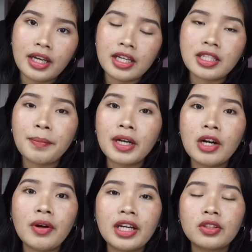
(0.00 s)
Sa
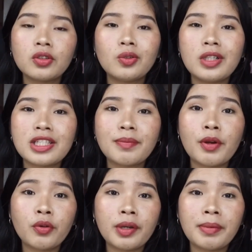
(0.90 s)
paggawa ng to-do list,
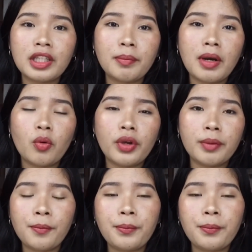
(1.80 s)
merong iba't ibang way.